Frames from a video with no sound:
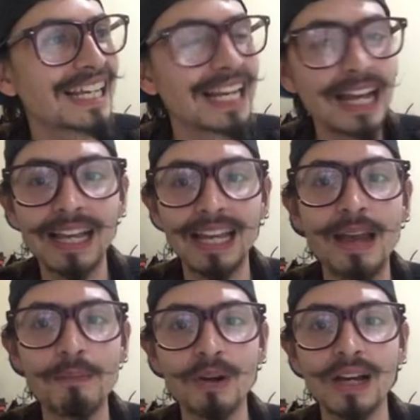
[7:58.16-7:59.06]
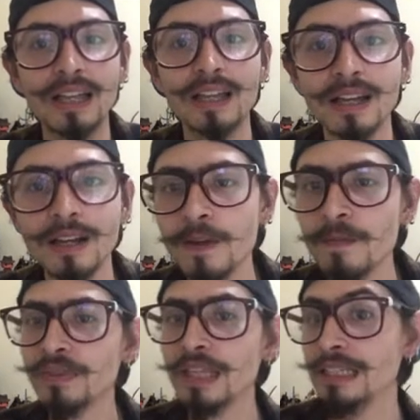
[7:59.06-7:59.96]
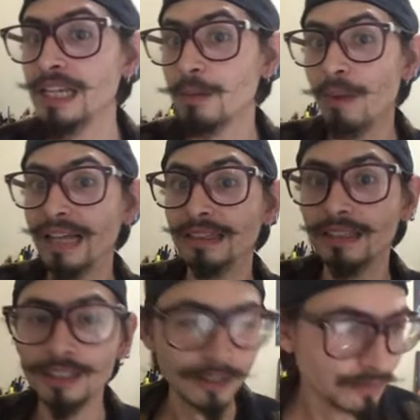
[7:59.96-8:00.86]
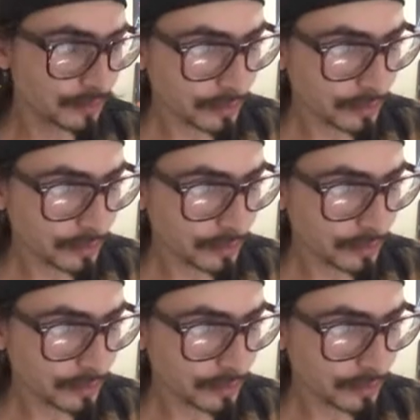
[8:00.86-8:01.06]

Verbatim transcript: que, en, la, época de, Cervantes